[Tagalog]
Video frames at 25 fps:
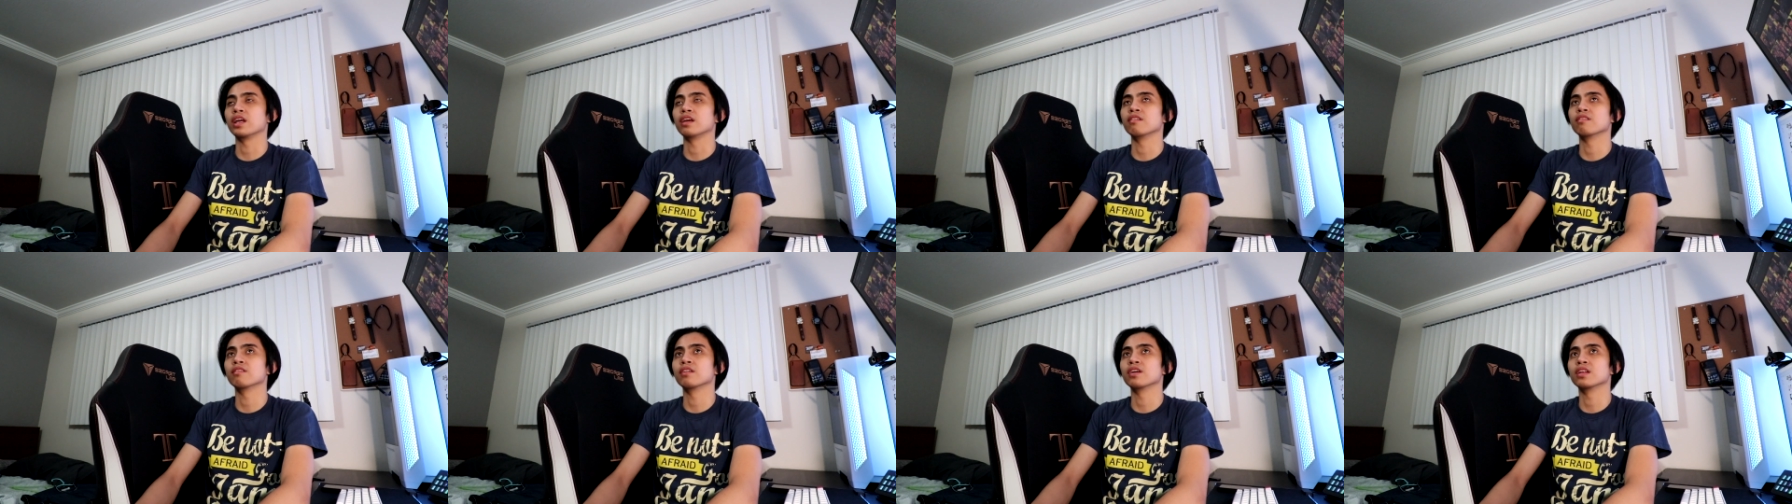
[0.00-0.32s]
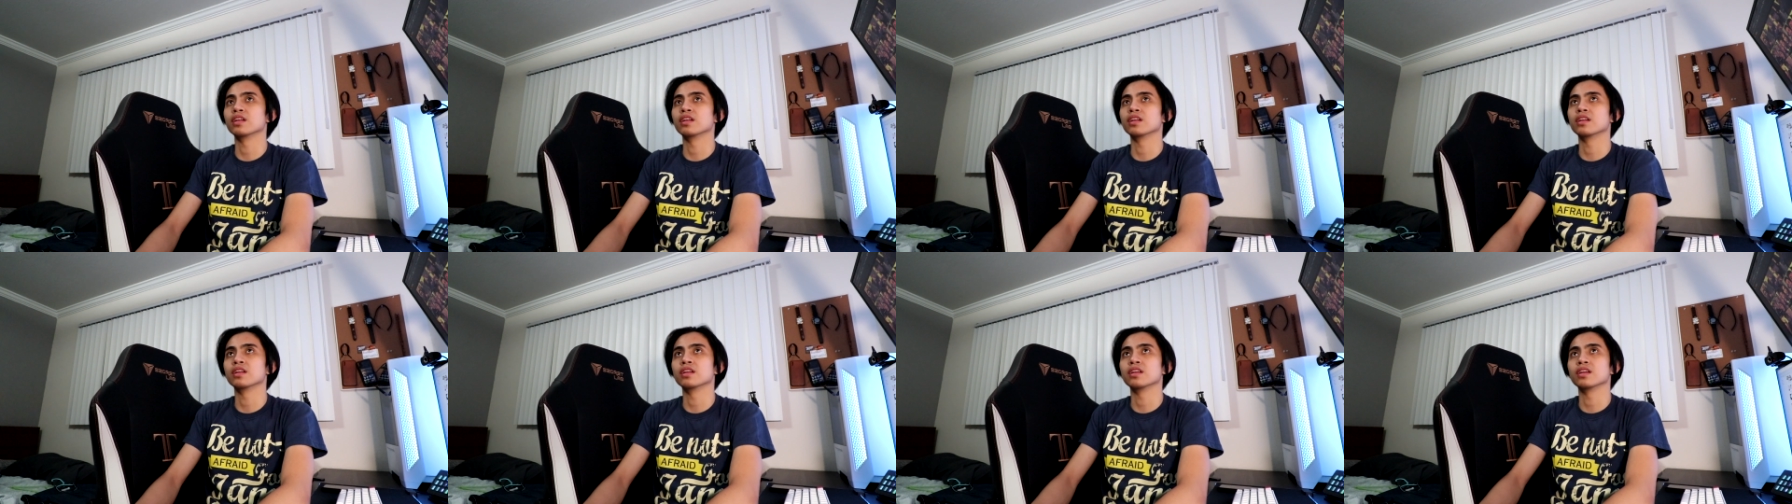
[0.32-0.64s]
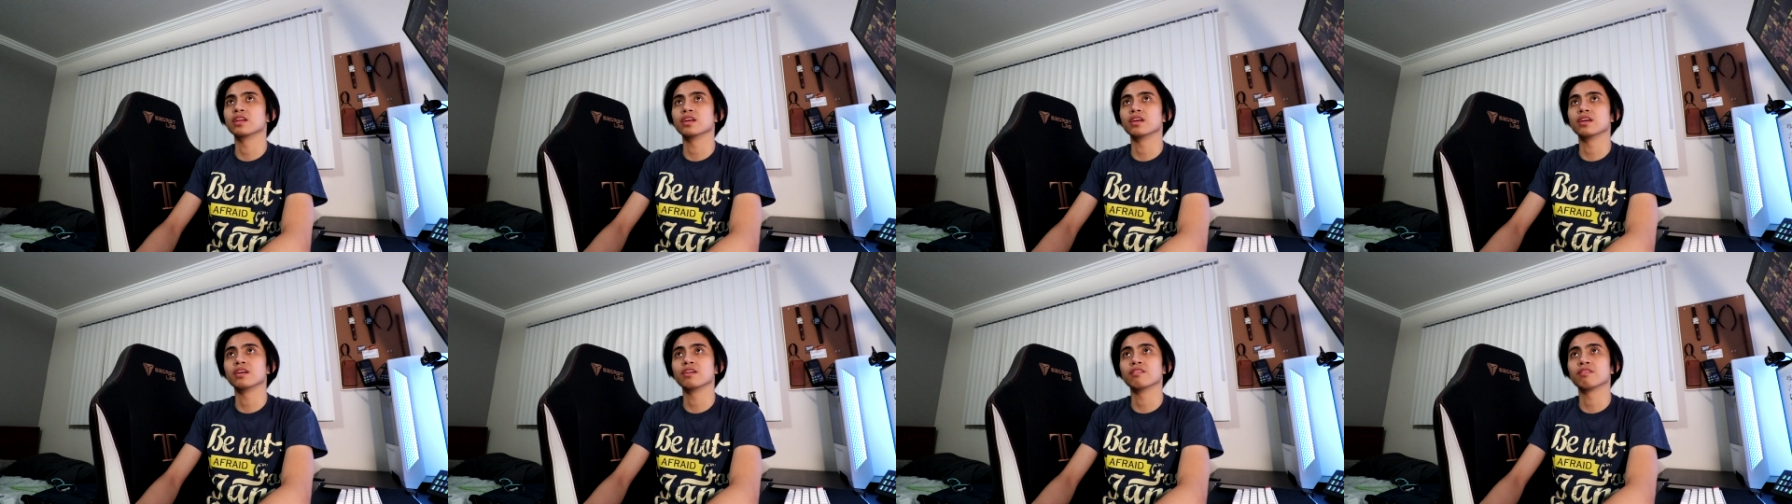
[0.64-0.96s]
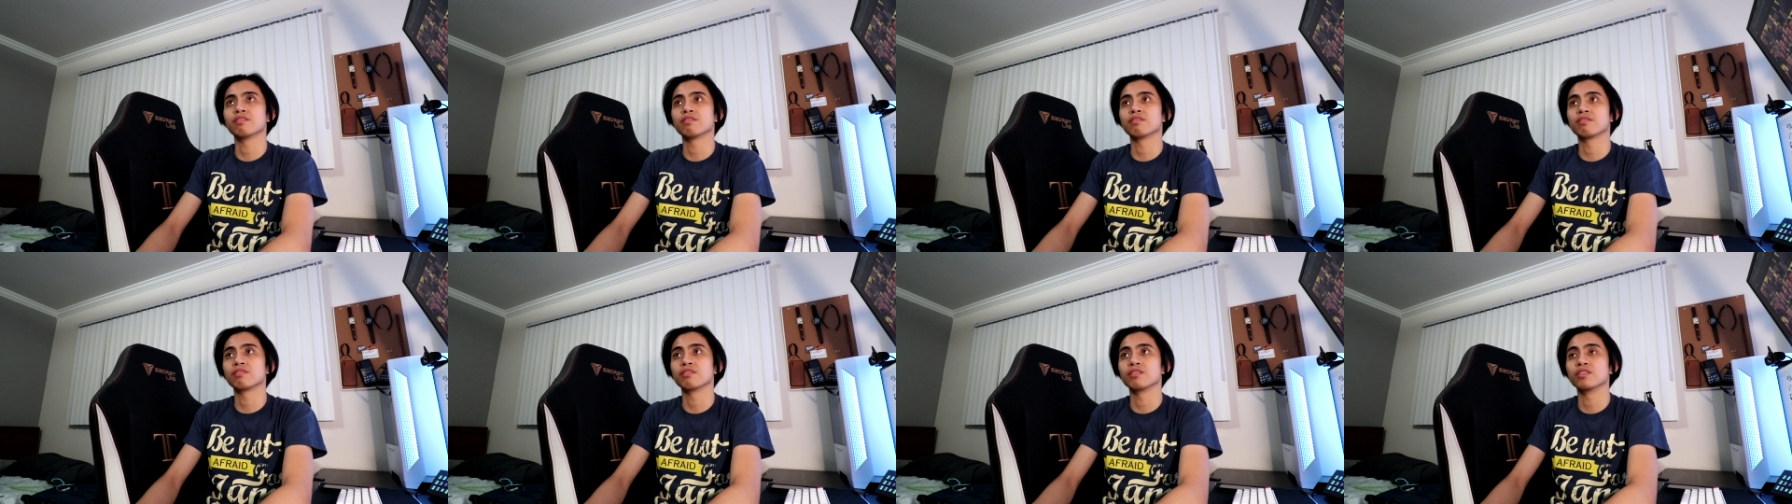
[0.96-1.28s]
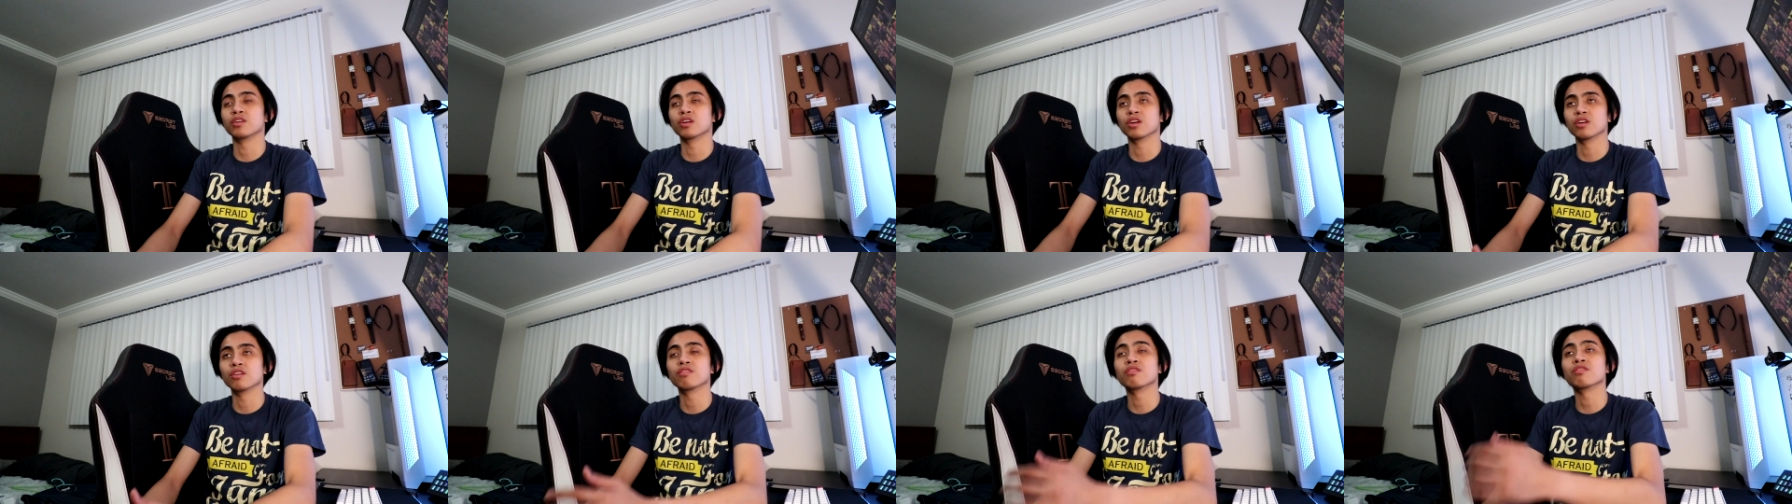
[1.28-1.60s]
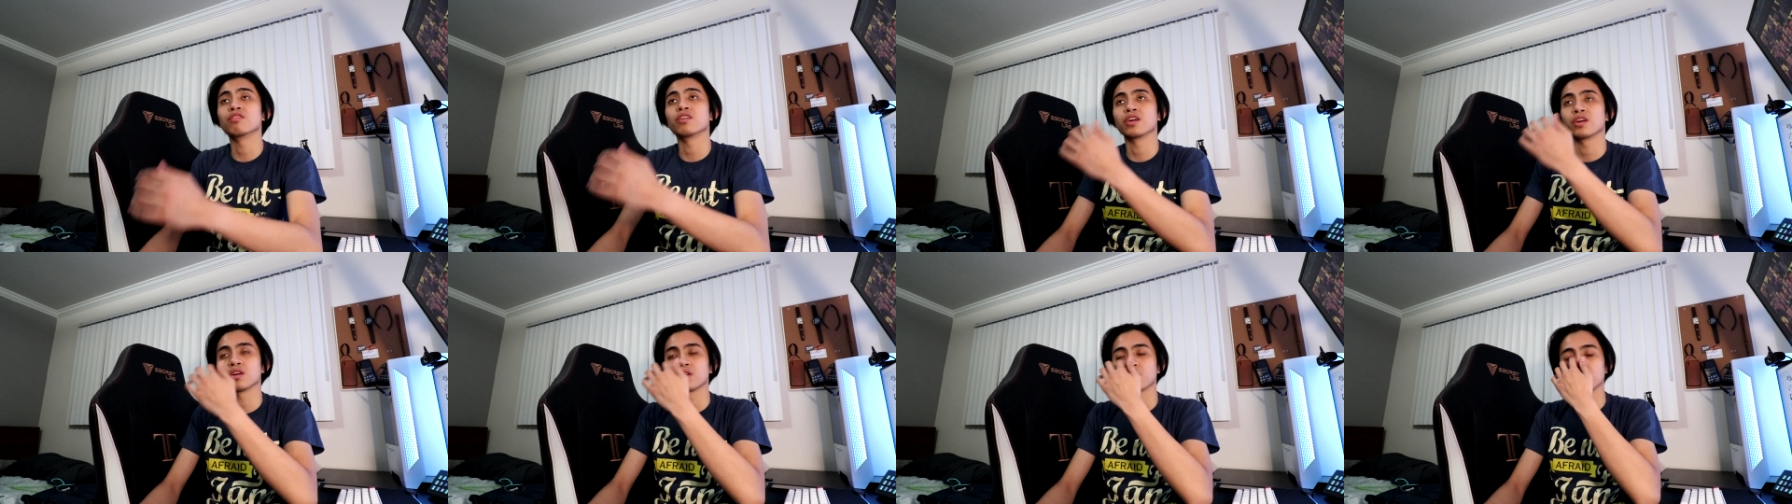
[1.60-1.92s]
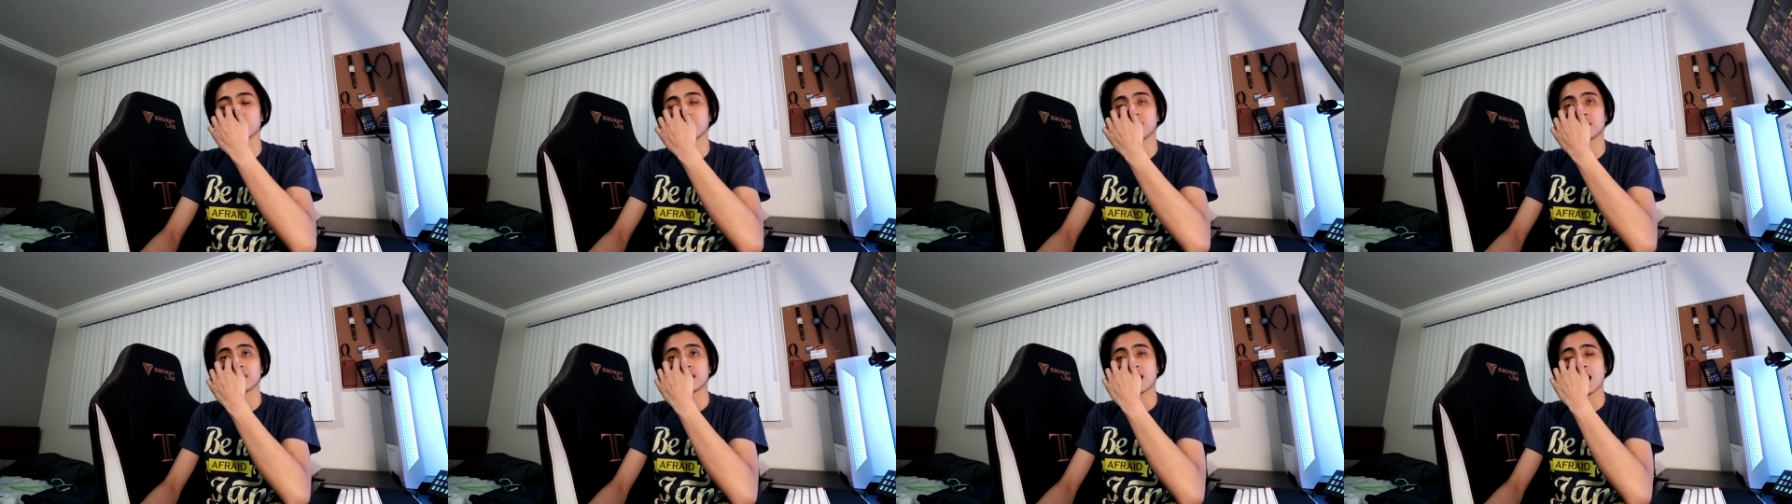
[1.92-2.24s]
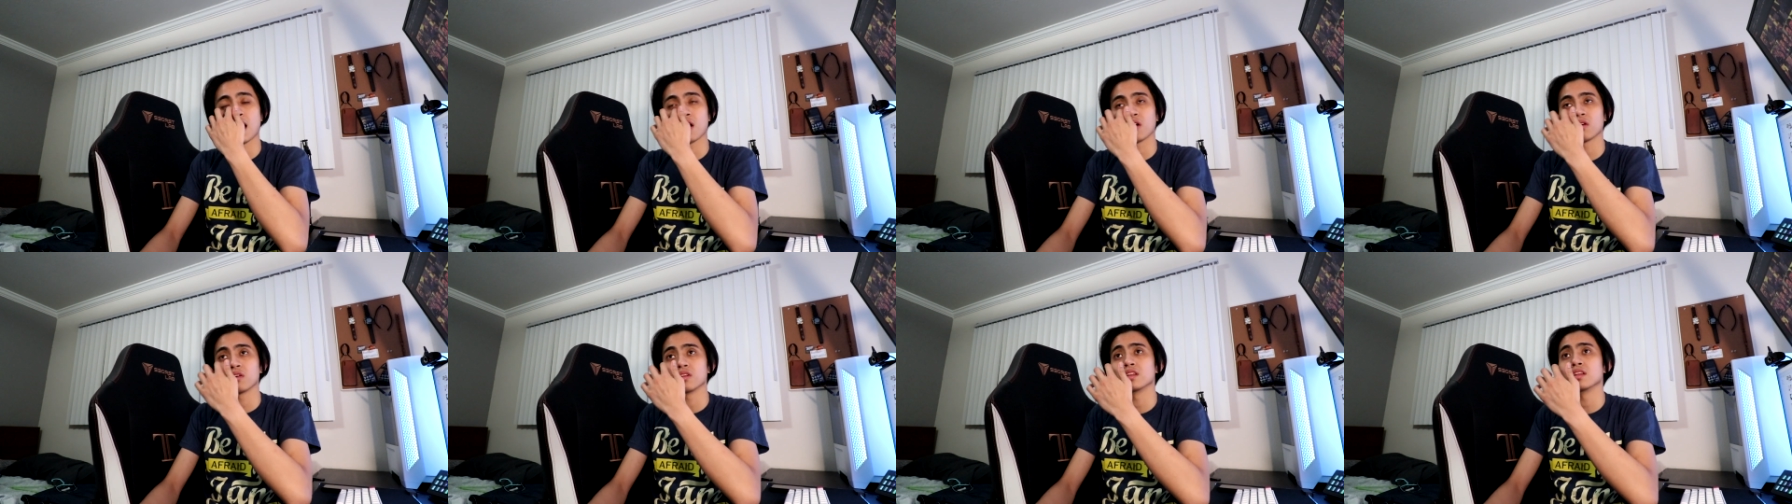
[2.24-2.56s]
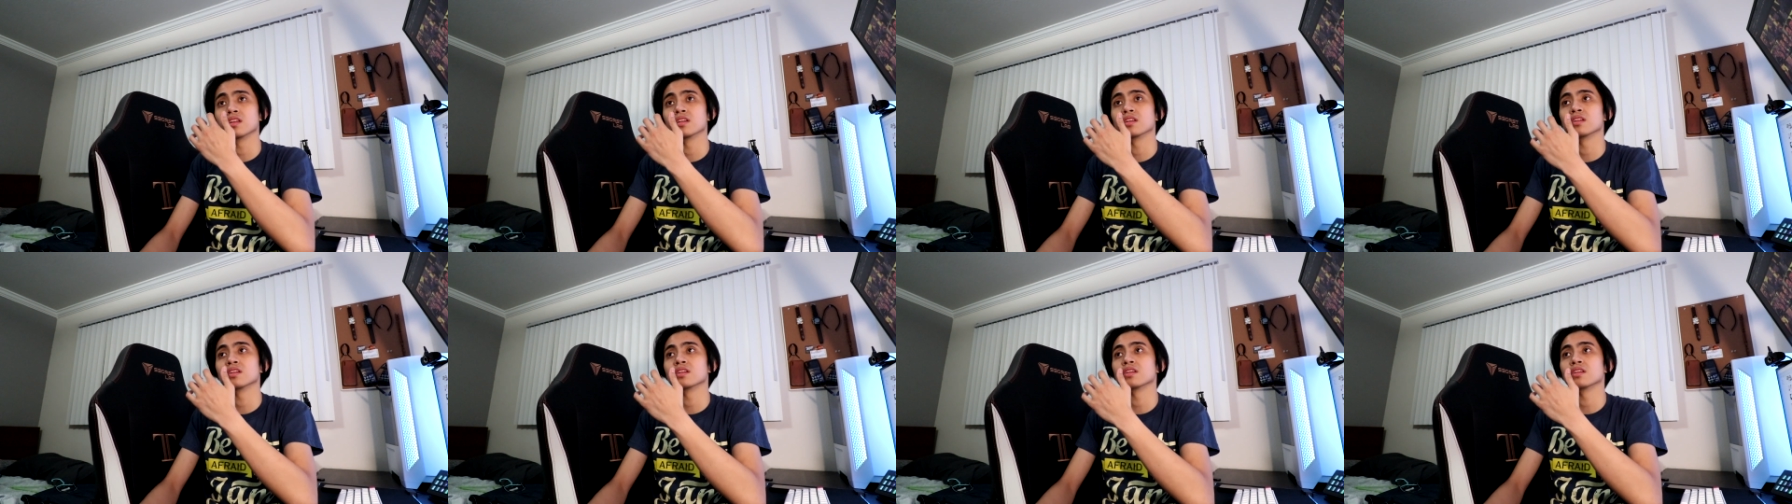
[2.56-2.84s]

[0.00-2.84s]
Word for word: even if girlfriend ko yung taon